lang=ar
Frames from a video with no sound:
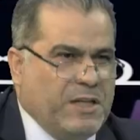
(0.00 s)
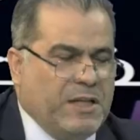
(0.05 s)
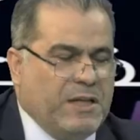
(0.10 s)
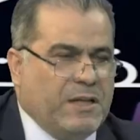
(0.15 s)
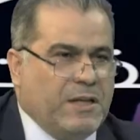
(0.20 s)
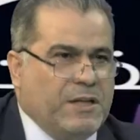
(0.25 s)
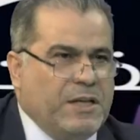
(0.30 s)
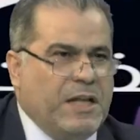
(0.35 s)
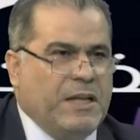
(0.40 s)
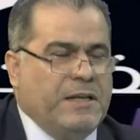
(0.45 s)

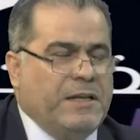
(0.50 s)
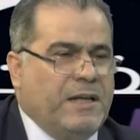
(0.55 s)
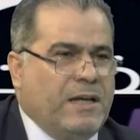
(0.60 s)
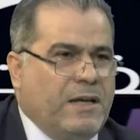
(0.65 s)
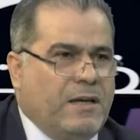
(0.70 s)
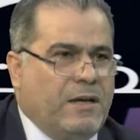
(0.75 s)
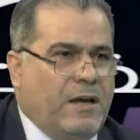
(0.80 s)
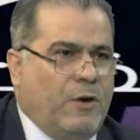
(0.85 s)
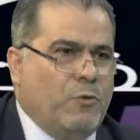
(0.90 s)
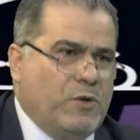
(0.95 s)
هيك نحن
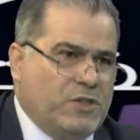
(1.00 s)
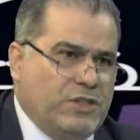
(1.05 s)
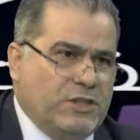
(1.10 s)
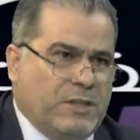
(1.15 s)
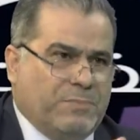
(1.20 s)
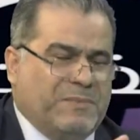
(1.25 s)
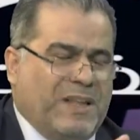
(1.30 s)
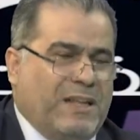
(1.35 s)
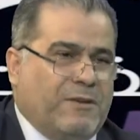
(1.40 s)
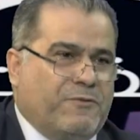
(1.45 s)
اول شيء
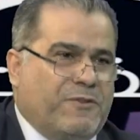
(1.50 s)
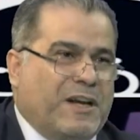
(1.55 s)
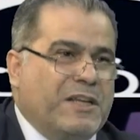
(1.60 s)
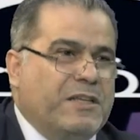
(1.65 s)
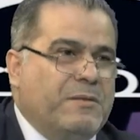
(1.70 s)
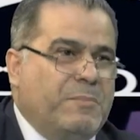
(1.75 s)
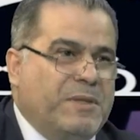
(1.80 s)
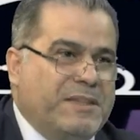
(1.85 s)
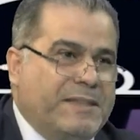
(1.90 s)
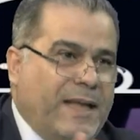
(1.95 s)
انت بتعرف
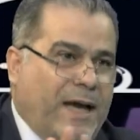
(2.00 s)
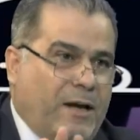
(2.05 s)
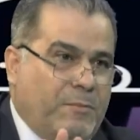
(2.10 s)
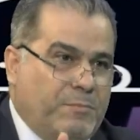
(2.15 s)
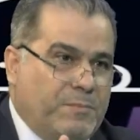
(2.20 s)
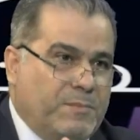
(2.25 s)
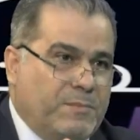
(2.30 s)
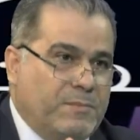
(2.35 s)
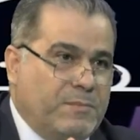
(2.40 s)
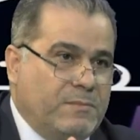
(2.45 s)
رايي بالدعم
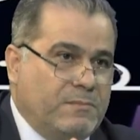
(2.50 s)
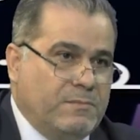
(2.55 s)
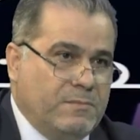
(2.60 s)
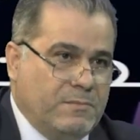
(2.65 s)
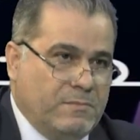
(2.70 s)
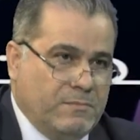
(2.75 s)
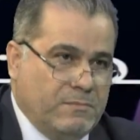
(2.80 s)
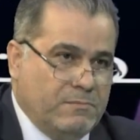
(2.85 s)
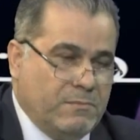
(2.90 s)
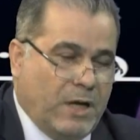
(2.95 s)

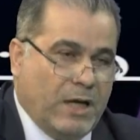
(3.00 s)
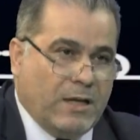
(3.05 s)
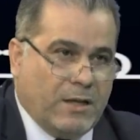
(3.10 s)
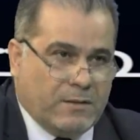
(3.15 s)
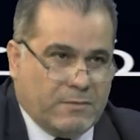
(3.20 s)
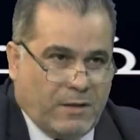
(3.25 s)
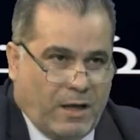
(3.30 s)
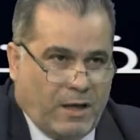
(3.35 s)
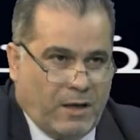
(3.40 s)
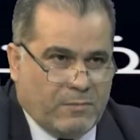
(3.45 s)
ايه انا
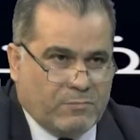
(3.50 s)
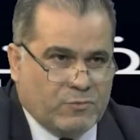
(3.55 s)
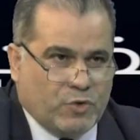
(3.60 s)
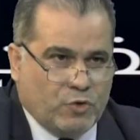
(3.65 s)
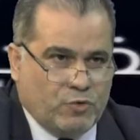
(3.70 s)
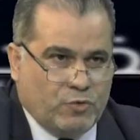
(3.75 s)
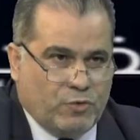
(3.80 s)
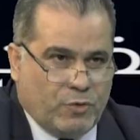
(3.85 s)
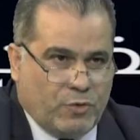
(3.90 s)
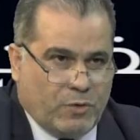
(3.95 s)
الدعم
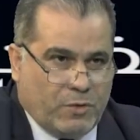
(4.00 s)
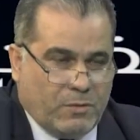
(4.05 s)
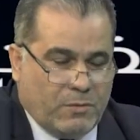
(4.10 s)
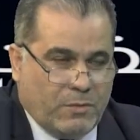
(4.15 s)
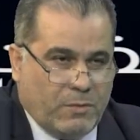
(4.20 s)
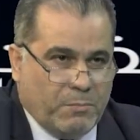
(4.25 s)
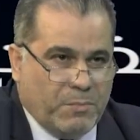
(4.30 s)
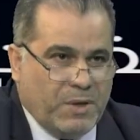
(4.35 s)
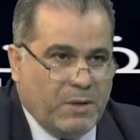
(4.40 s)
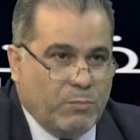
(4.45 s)
ضده
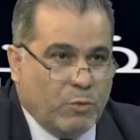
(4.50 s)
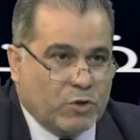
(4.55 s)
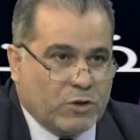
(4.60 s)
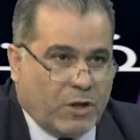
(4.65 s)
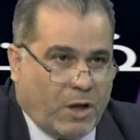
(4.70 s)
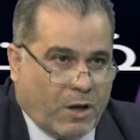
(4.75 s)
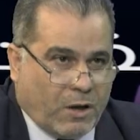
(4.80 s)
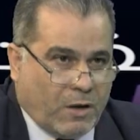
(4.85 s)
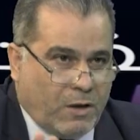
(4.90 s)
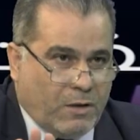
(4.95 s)

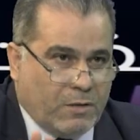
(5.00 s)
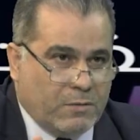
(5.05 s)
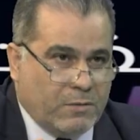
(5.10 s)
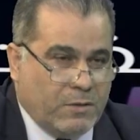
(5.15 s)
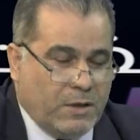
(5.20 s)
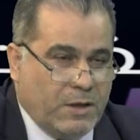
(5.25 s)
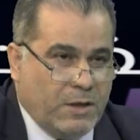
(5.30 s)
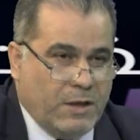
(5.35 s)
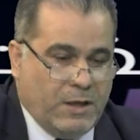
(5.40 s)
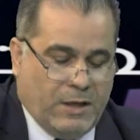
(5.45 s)
بالمطلق
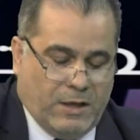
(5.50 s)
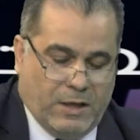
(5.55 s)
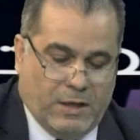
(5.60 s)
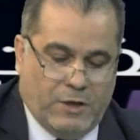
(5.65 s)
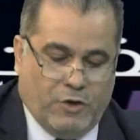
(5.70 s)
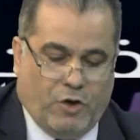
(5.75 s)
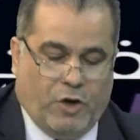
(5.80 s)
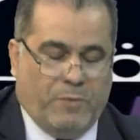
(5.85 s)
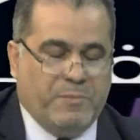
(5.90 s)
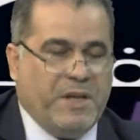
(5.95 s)
نعم
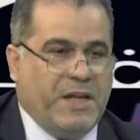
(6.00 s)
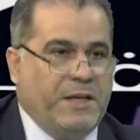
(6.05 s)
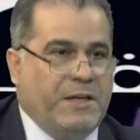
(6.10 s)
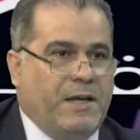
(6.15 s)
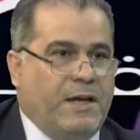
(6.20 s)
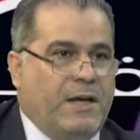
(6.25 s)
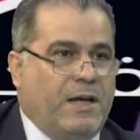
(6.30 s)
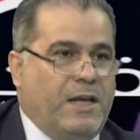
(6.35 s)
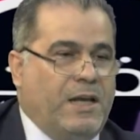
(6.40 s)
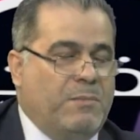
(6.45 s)
اليوم
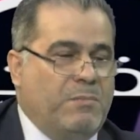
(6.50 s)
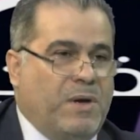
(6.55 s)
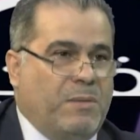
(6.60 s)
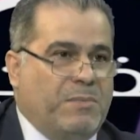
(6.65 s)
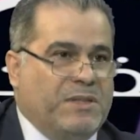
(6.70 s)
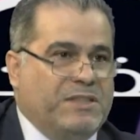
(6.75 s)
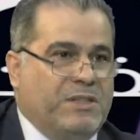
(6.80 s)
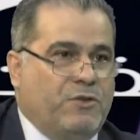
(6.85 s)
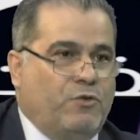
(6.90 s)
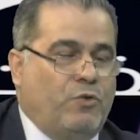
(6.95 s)
نحن لما
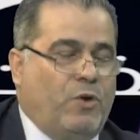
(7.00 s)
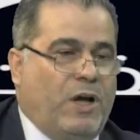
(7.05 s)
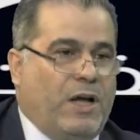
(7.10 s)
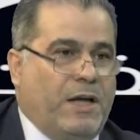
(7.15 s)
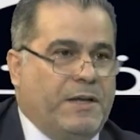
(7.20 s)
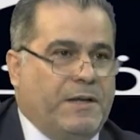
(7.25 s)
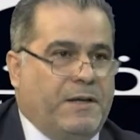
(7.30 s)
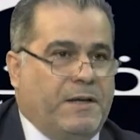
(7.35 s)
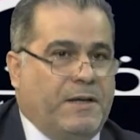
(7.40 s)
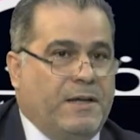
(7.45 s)
بدي روح
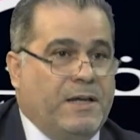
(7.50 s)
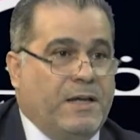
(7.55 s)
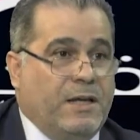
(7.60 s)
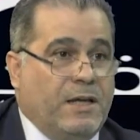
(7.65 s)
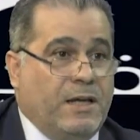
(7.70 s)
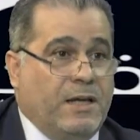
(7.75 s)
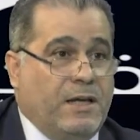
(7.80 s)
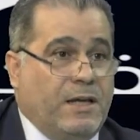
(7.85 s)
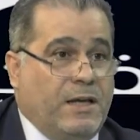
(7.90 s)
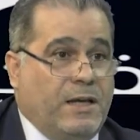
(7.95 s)
انا
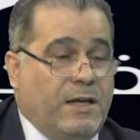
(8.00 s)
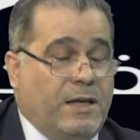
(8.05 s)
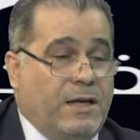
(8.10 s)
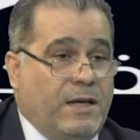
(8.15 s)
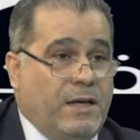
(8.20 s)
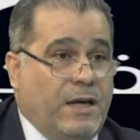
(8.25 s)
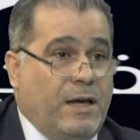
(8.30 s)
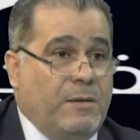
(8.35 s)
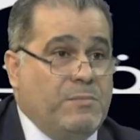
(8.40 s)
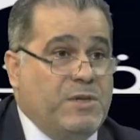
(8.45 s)
آه،
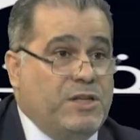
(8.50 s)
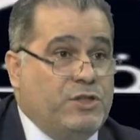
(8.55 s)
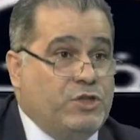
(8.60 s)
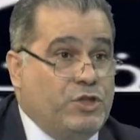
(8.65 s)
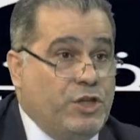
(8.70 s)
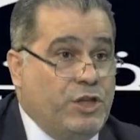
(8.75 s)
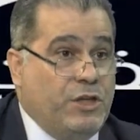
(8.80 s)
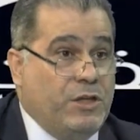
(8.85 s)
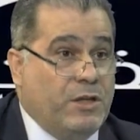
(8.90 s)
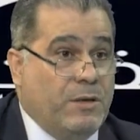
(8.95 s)
اعمل
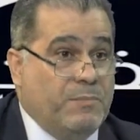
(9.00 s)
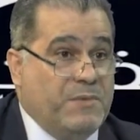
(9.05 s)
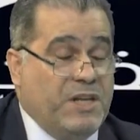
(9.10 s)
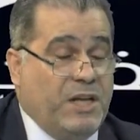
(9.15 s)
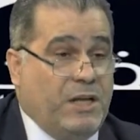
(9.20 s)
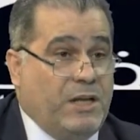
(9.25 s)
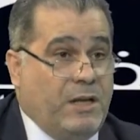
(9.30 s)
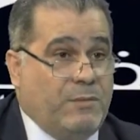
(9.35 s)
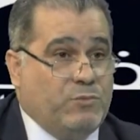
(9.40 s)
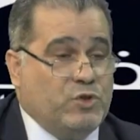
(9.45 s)
شيء
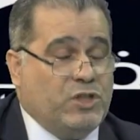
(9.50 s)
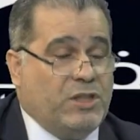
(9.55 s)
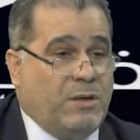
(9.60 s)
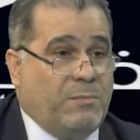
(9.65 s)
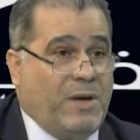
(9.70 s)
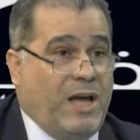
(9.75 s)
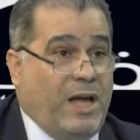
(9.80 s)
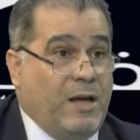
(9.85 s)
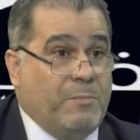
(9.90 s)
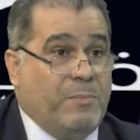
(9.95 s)
منيح
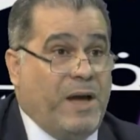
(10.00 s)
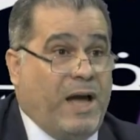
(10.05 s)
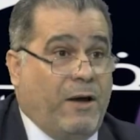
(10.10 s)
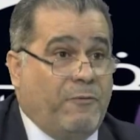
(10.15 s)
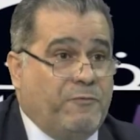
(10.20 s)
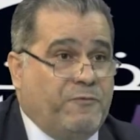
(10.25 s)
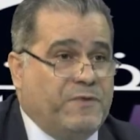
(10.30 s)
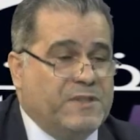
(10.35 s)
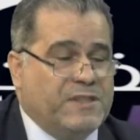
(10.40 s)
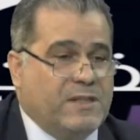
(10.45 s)
للمجتمع
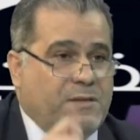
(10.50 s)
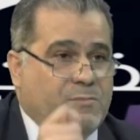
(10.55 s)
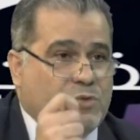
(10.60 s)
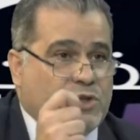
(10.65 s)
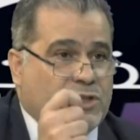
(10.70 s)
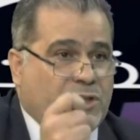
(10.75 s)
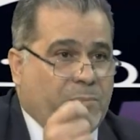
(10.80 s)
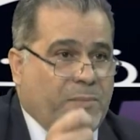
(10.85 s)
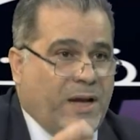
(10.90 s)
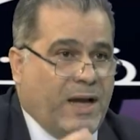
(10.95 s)
بحفز
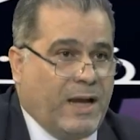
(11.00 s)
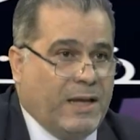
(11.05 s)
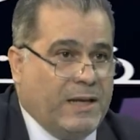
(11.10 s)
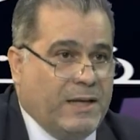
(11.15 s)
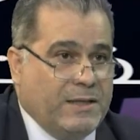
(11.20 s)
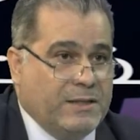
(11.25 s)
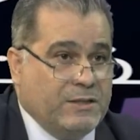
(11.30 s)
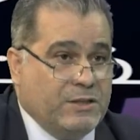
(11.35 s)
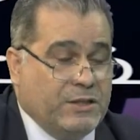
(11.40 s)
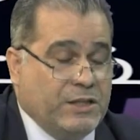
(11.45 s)
المجتمع على
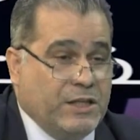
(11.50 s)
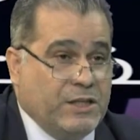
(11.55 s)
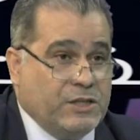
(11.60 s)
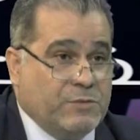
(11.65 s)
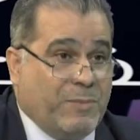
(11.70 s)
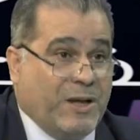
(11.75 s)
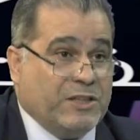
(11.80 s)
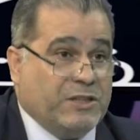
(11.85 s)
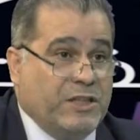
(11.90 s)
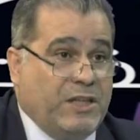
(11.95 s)
الانتاج
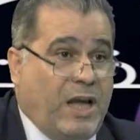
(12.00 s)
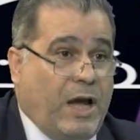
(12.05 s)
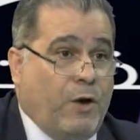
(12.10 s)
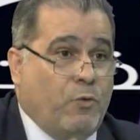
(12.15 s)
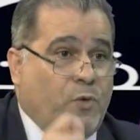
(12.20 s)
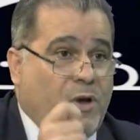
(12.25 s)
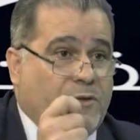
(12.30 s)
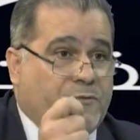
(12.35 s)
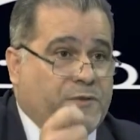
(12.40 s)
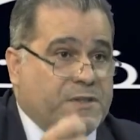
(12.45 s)
بعطيه
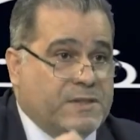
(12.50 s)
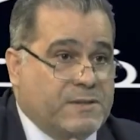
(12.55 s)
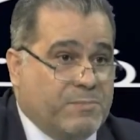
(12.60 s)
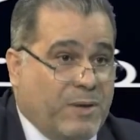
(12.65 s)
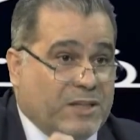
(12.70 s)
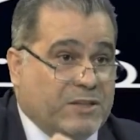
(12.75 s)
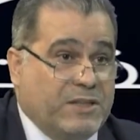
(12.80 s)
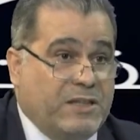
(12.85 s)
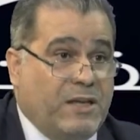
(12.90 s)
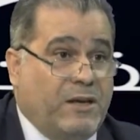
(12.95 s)
حوافز
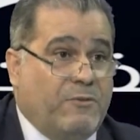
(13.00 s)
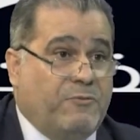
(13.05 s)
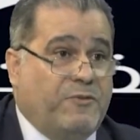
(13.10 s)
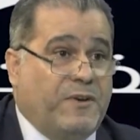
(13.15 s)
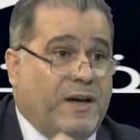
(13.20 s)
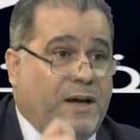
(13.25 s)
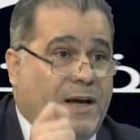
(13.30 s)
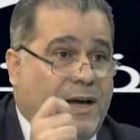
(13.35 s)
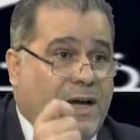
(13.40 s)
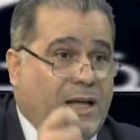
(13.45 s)
بعطيه
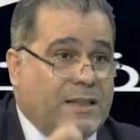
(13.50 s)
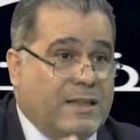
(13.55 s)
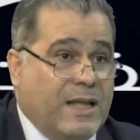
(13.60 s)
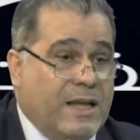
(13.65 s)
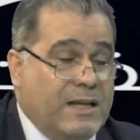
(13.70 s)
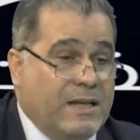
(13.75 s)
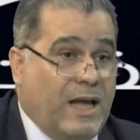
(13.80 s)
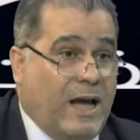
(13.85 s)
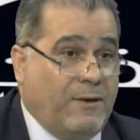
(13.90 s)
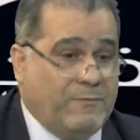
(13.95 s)
اعفاءات
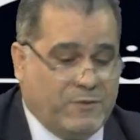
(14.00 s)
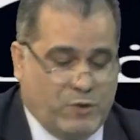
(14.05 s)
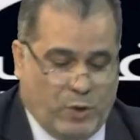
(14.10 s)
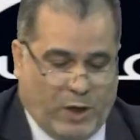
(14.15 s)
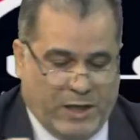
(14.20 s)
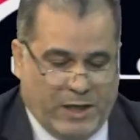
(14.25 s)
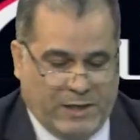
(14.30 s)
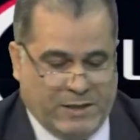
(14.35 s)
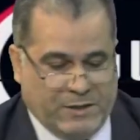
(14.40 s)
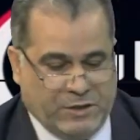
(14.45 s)
لحفزه
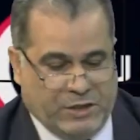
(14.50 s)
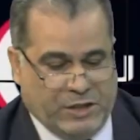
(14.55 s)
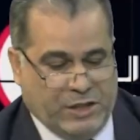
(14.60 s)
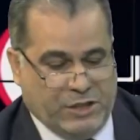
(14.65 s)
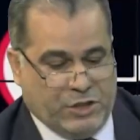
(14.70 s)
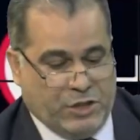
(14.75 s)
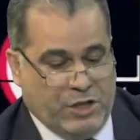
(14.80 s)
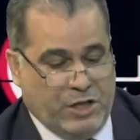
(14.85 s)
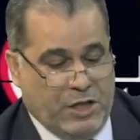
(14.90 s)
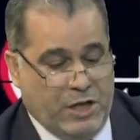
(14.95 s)
على
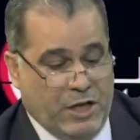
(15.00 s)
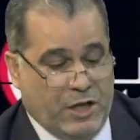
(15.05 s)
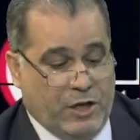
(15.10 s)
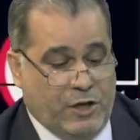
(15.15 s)
الانتاج نعم.